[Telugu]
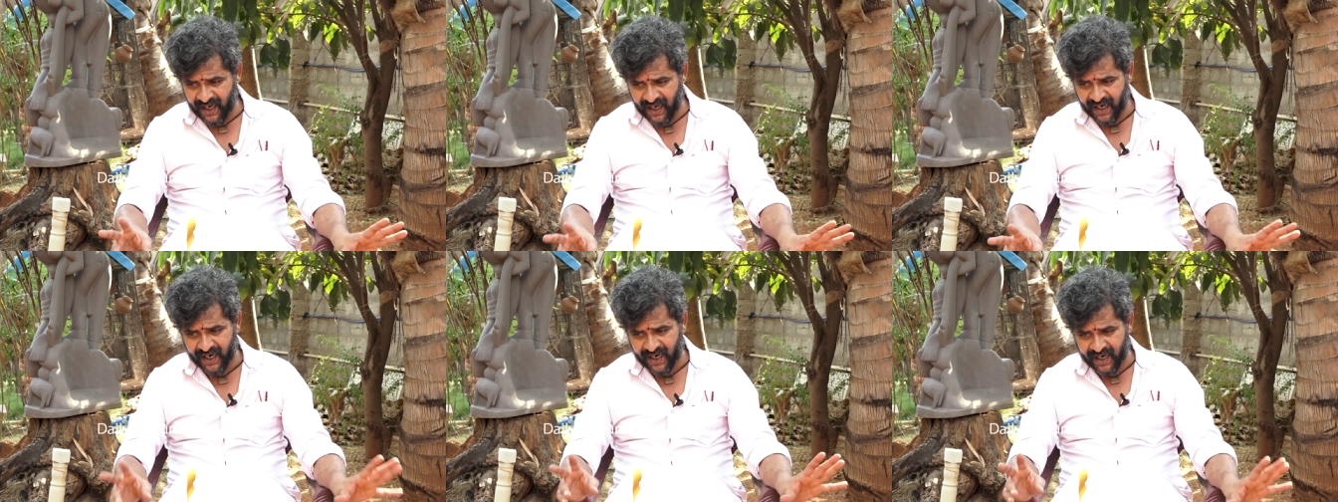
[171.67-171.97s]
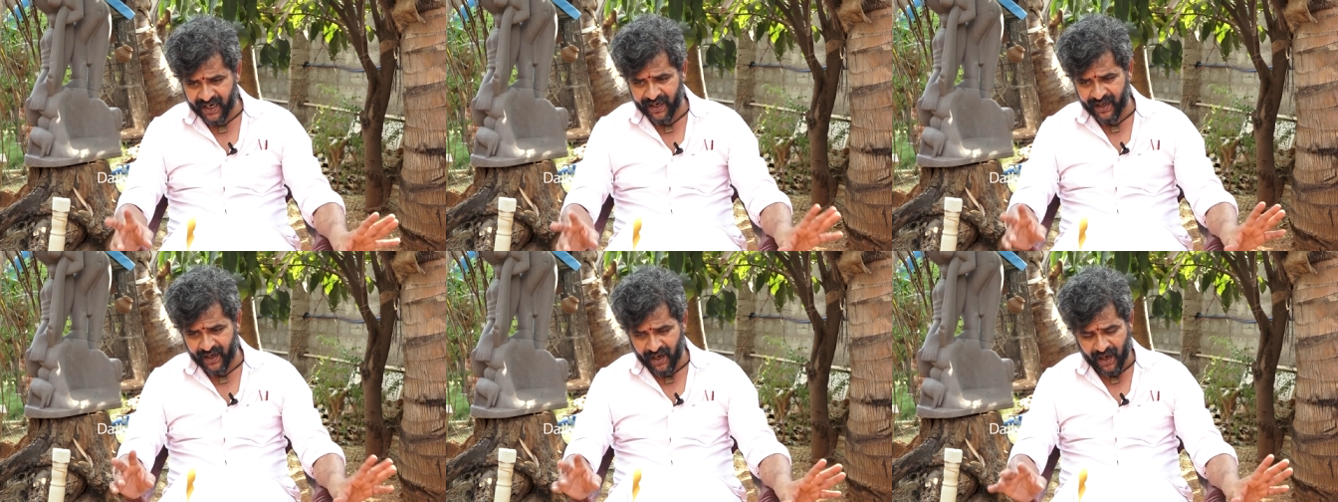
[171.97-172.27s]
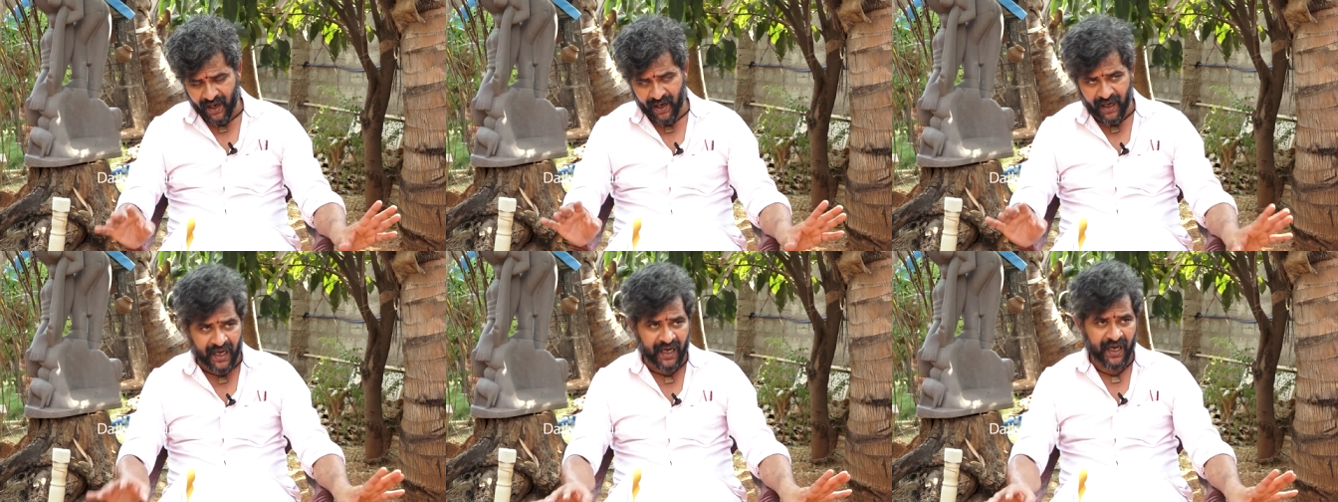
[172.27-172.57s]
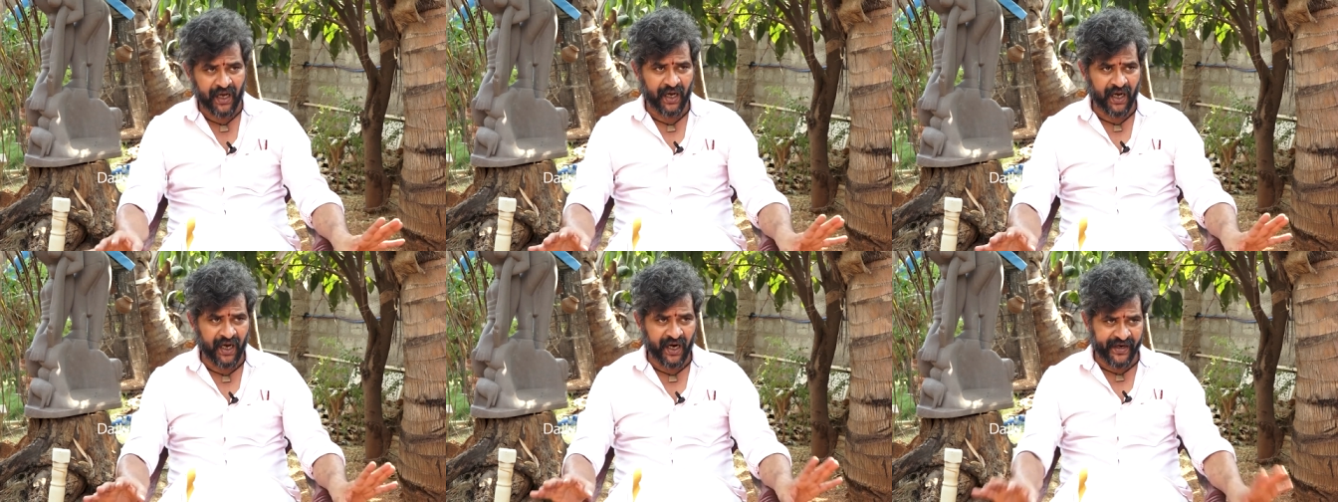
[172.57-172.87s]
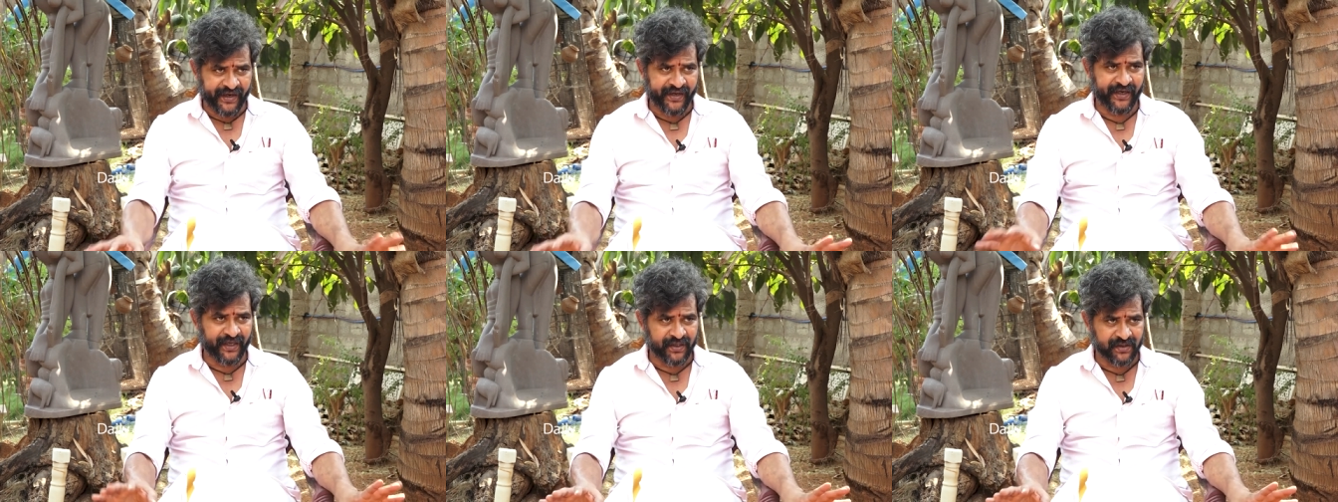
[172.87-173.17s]
అక్కడ ఆ
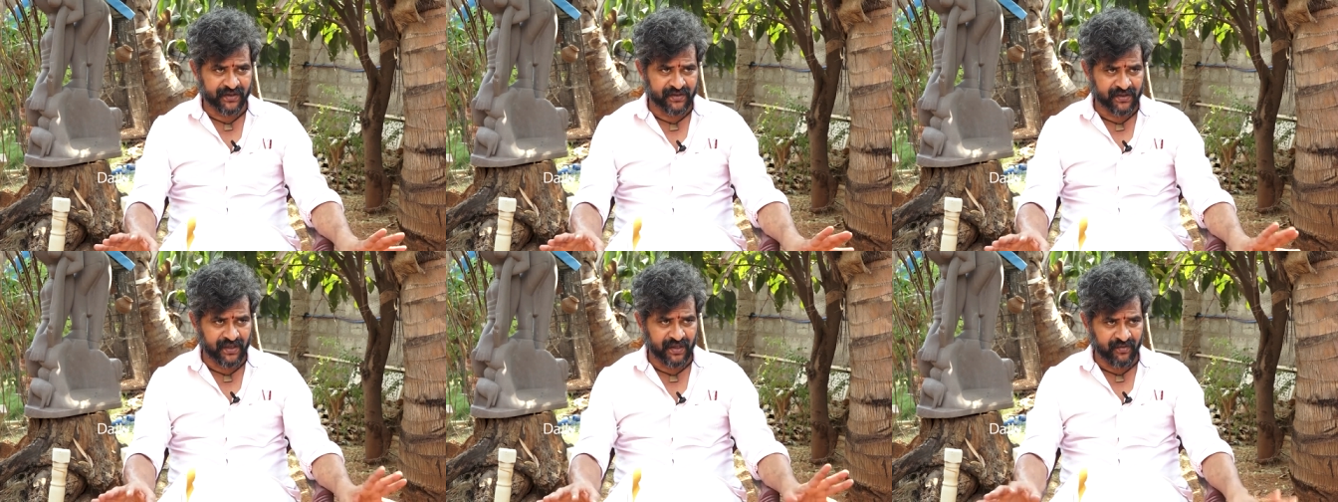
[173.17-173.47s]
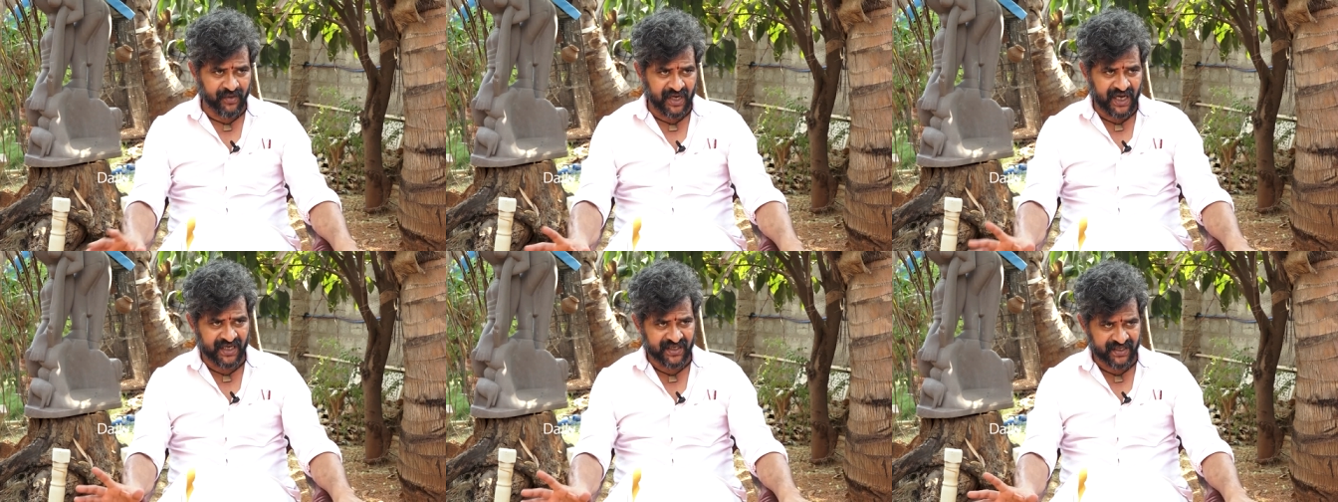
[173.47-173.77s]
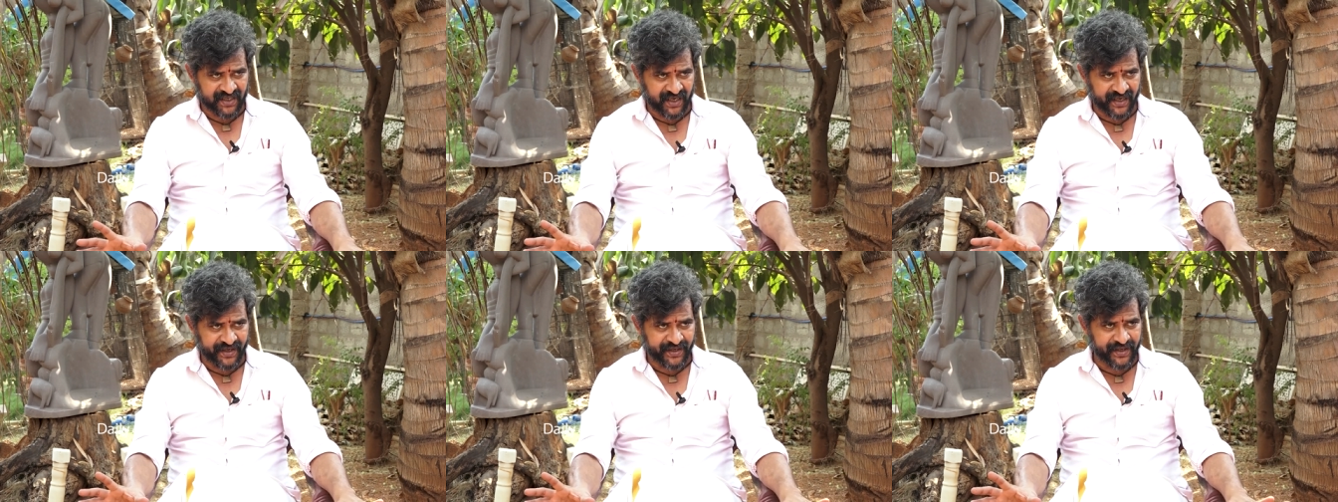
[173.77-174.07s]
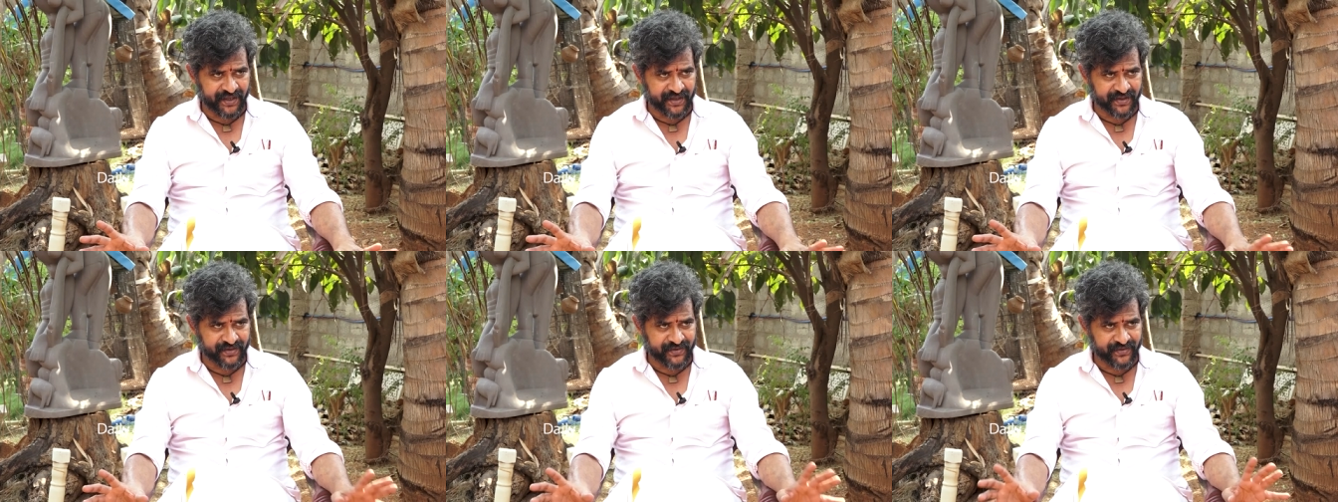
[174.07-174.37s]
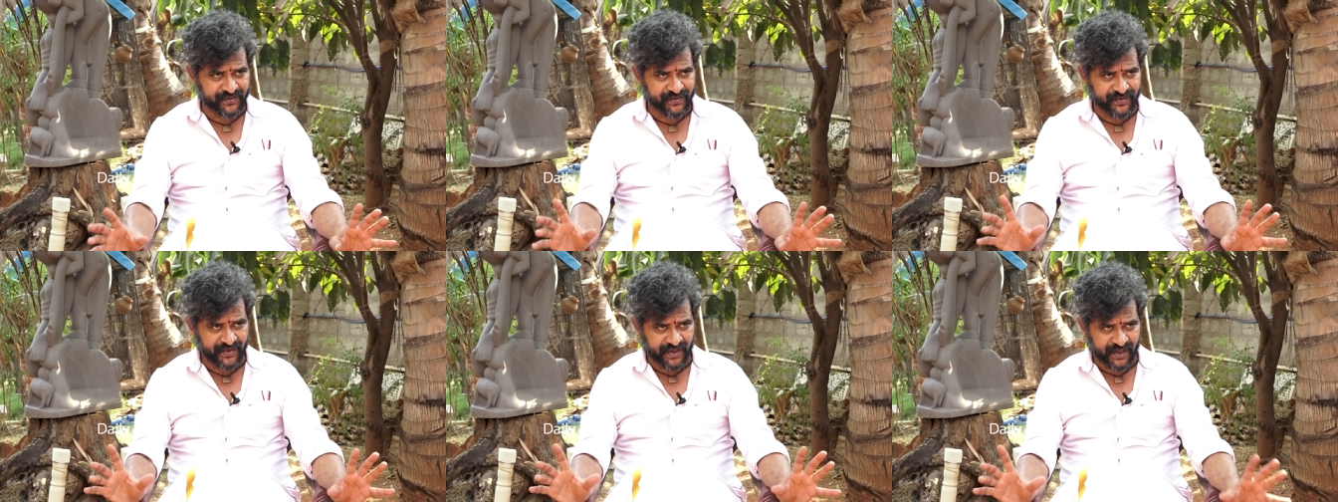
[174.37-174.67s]
ఆడియన్స్ ఆ మాస్
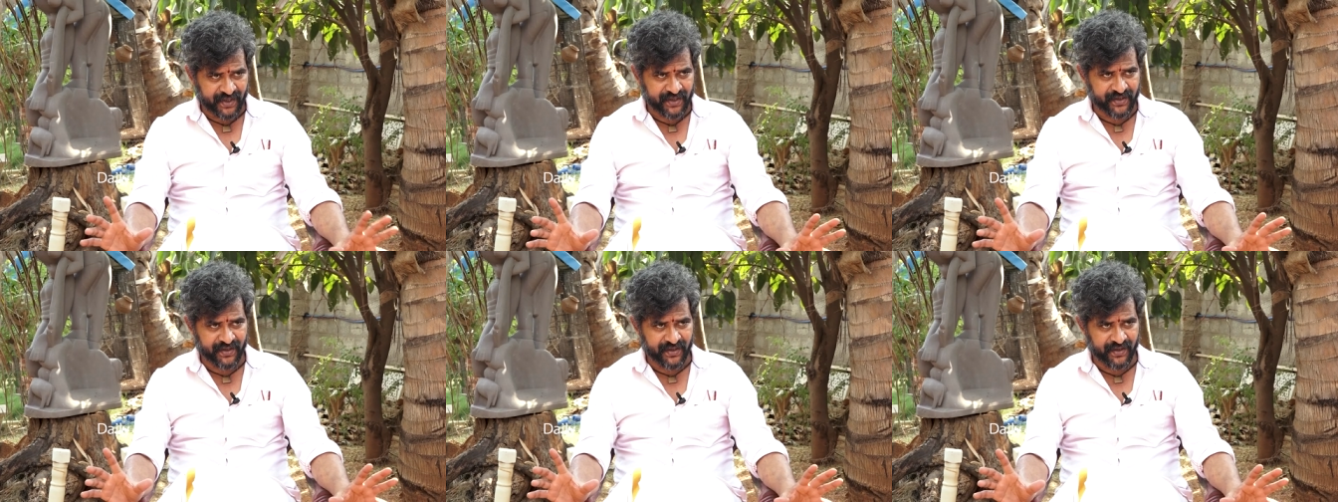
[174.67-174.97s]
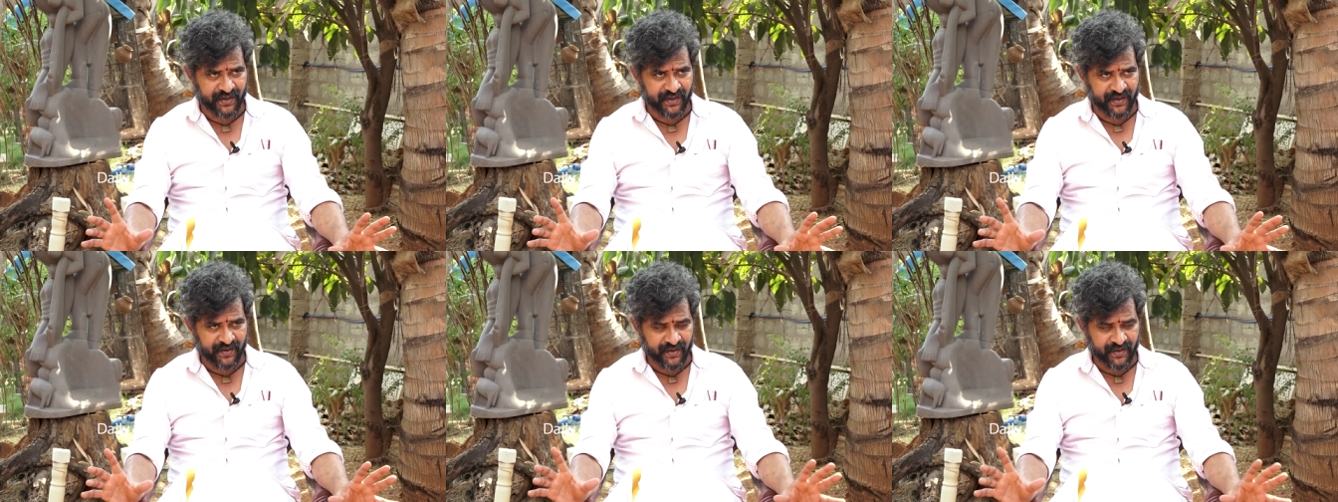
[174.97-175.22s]
ఆడియన్స్ అది